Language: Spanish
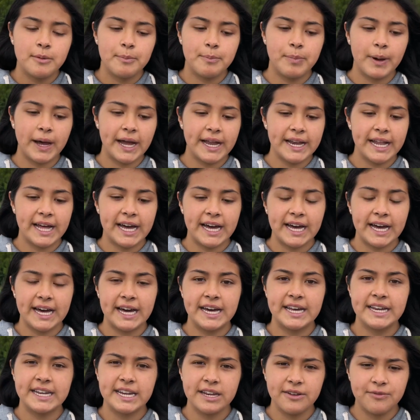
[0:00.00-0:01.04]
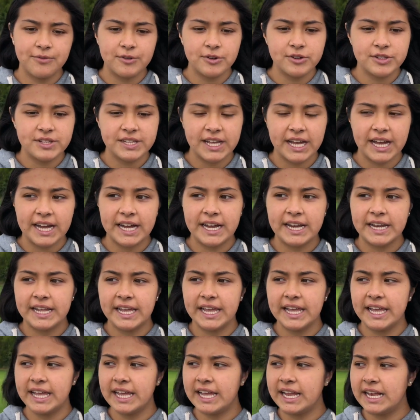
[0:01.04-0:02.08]
para reforzar
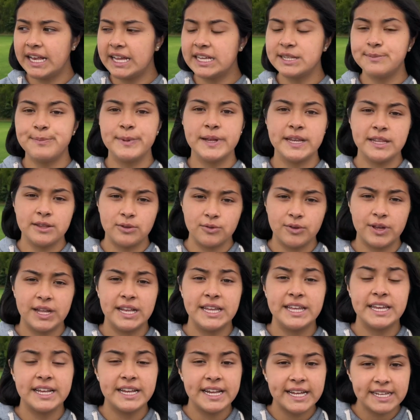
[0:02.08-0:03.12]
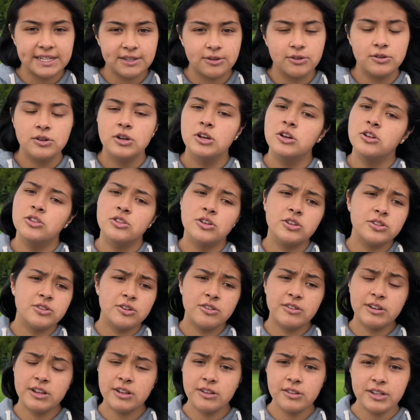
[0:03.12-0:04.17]
el espíritu de liderazgo, no
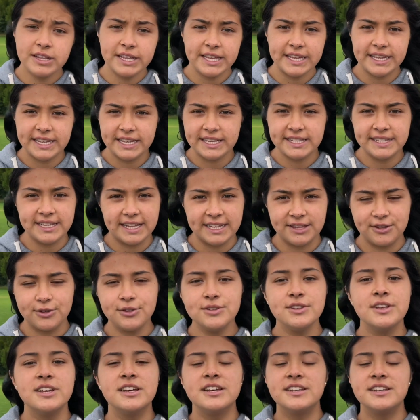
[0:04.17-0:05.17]
solo en los líderes natos,